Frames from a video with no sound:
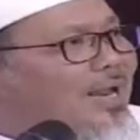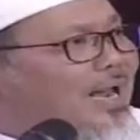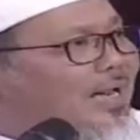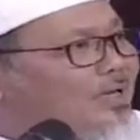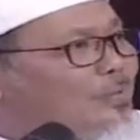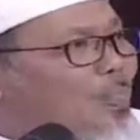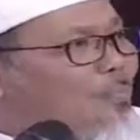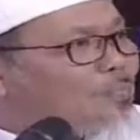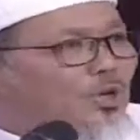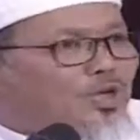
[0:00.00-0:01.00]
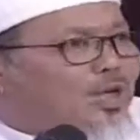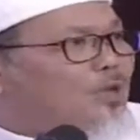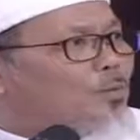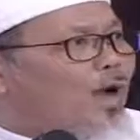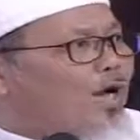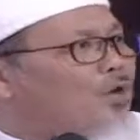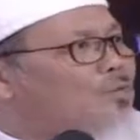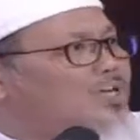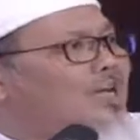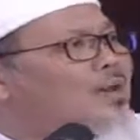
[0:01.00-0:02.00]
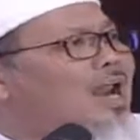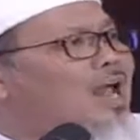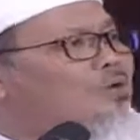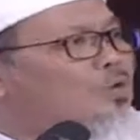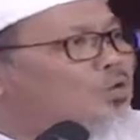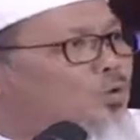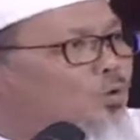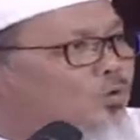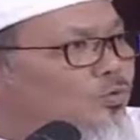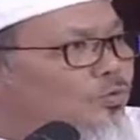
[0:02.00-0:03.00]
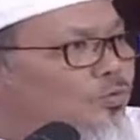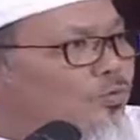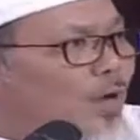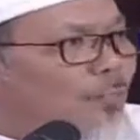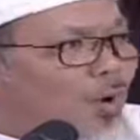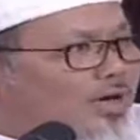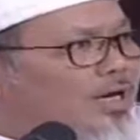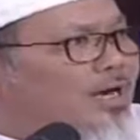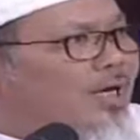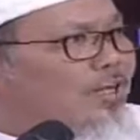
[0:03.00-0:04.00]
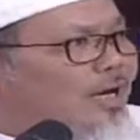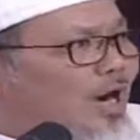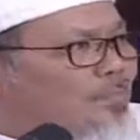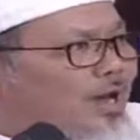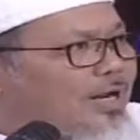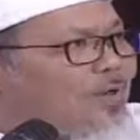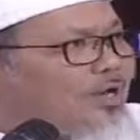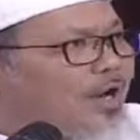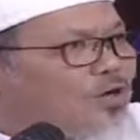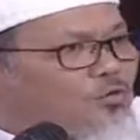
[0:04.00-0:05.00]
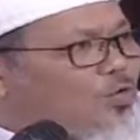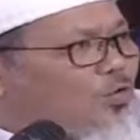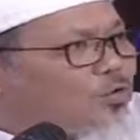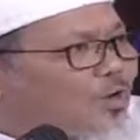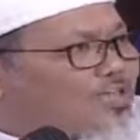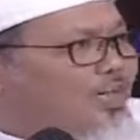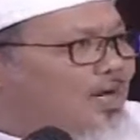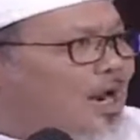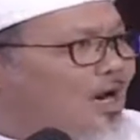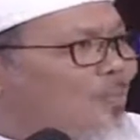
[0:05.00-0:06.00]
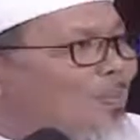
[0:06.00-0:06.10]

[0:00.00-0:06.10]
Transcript: lain. Ketika terbakar dua jenderal langsung turun. Kapolri dengan jenderal panglima TNI turun dua jenderal.